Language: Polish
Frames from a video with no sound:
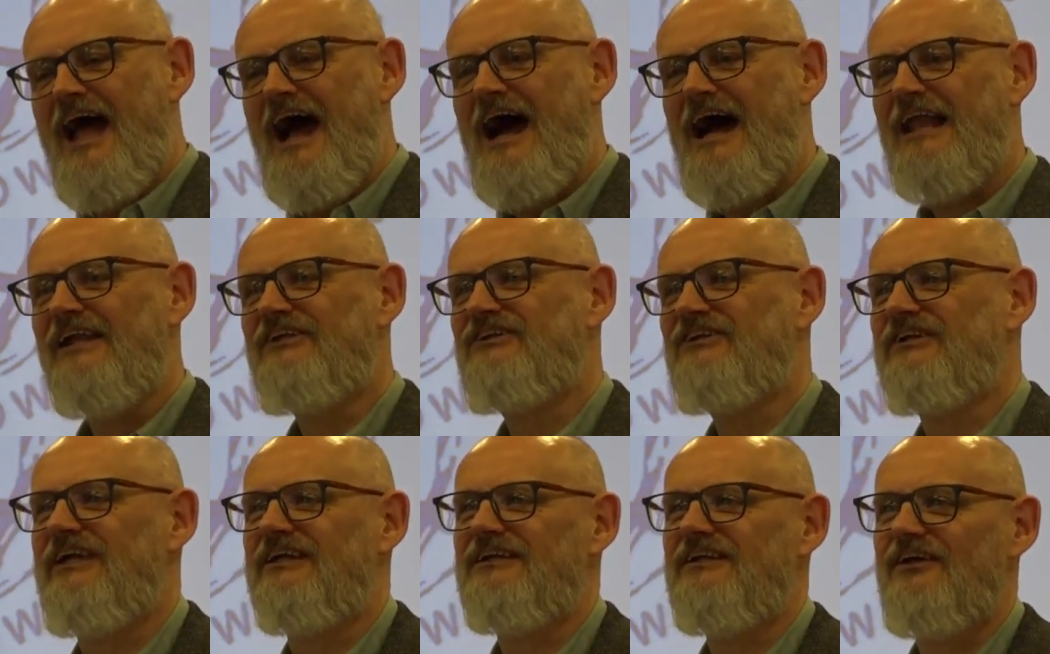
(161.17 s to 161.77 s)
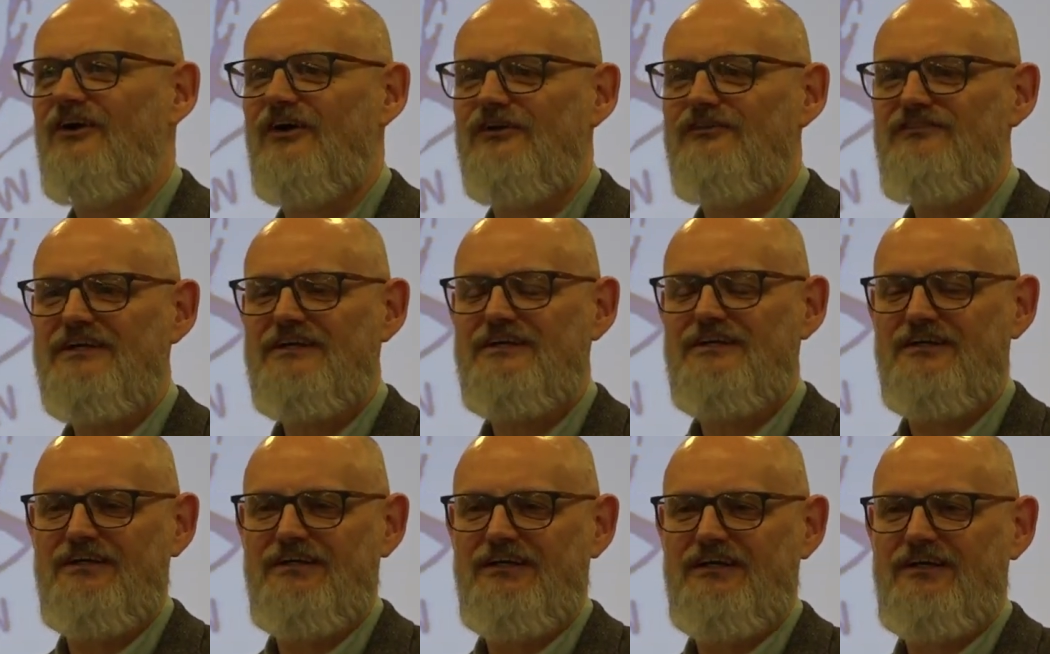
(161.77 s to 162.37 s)
Ale czy
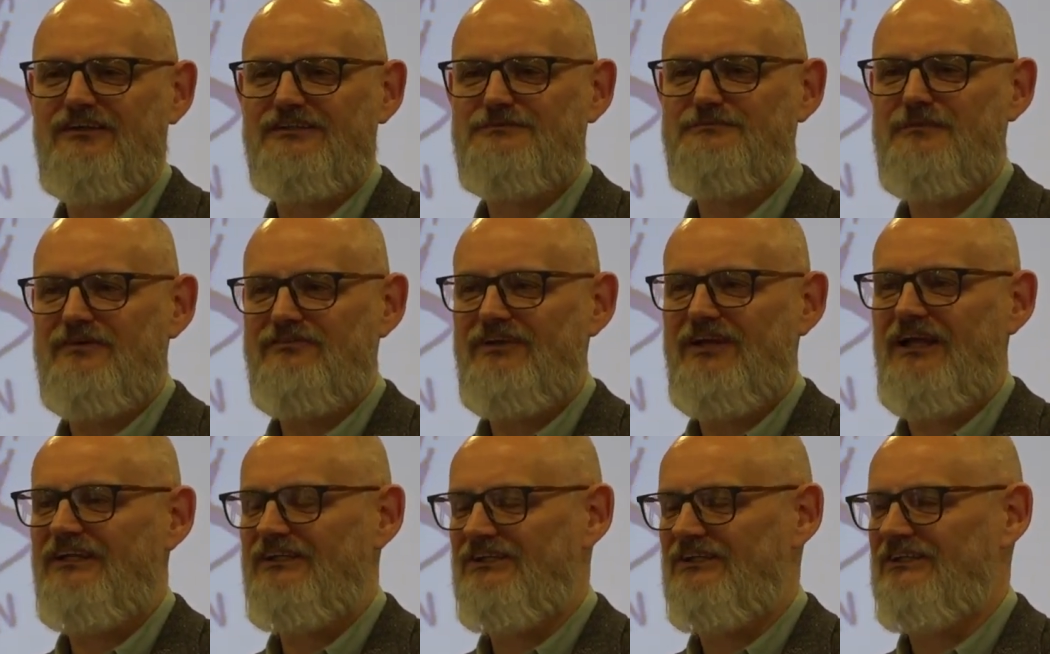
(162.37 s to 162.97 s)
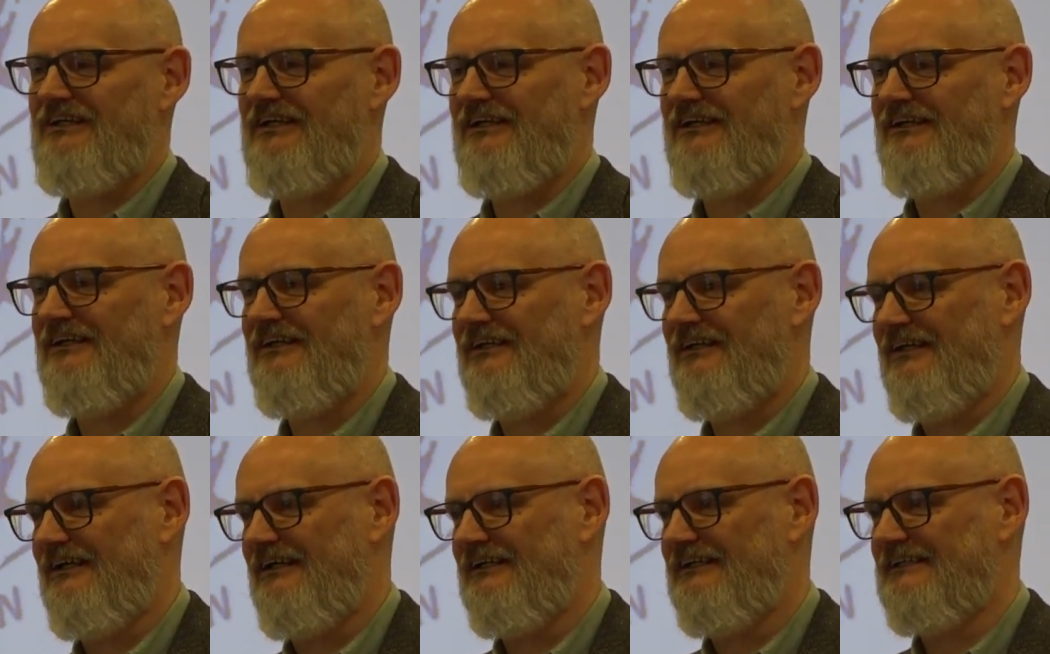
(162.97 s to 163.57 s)
kiedykolwiek rozmawialiście
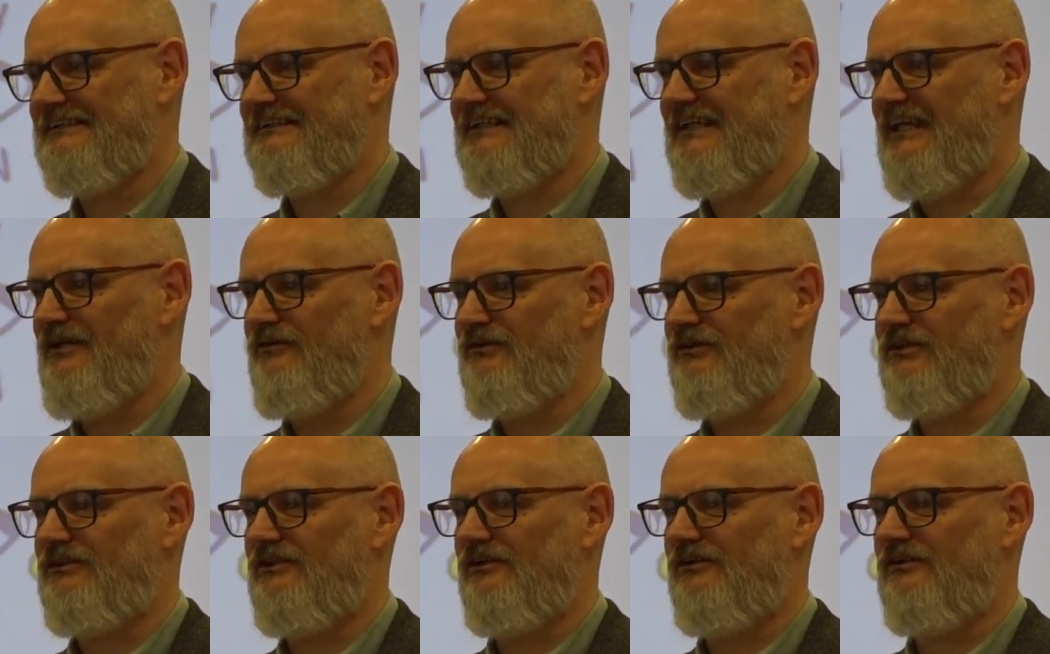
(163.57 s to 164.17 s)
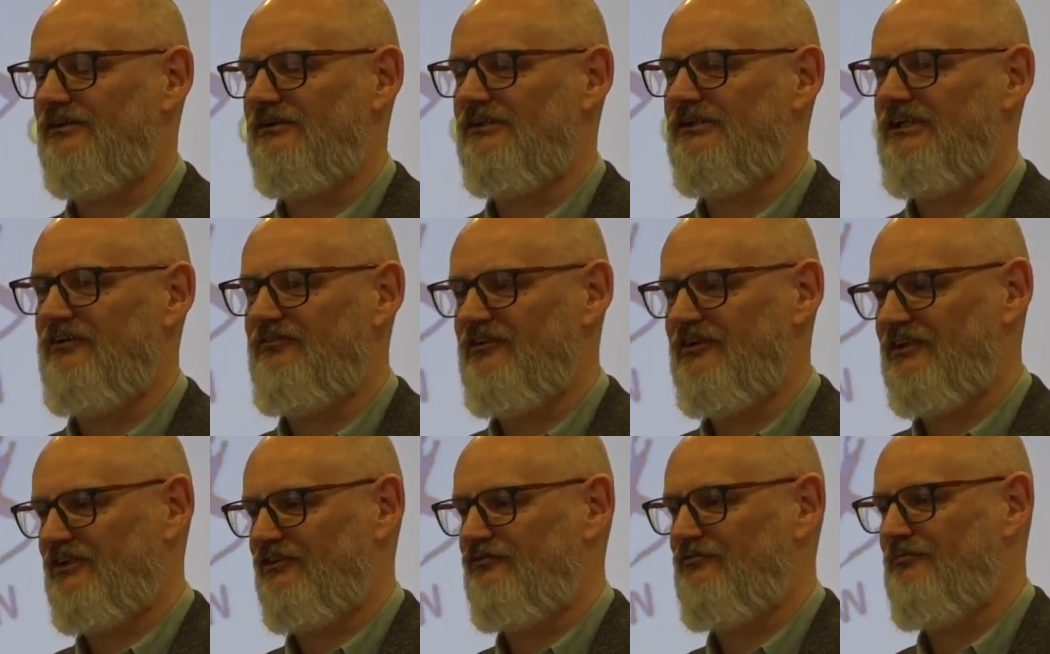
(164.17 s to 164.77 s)
e, z kimś, kto nie
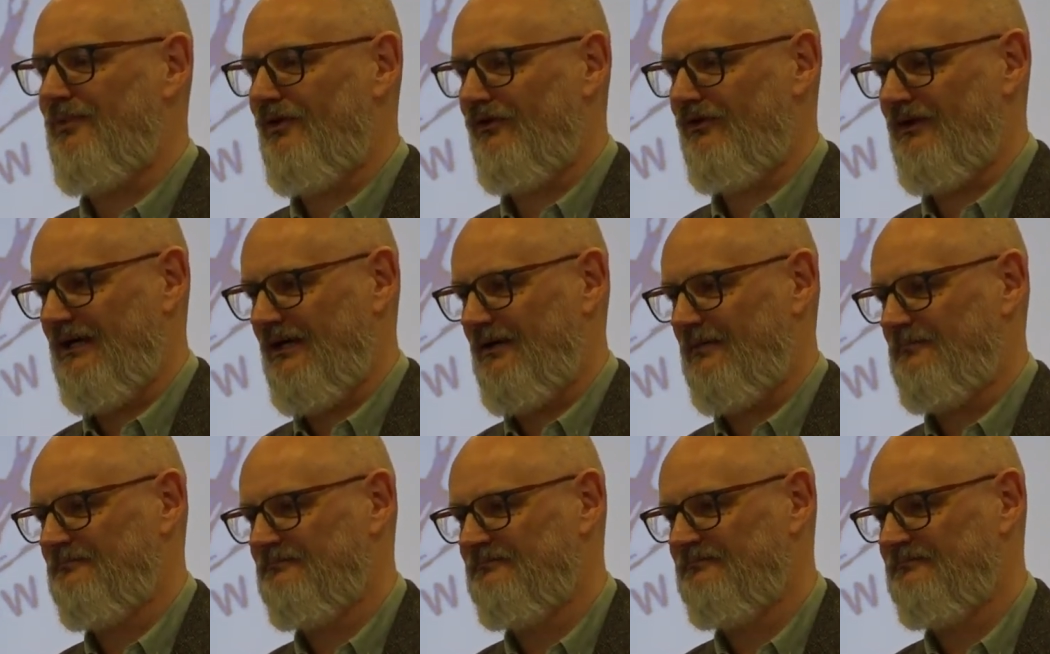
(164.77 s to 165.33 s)
wierzy w Boga?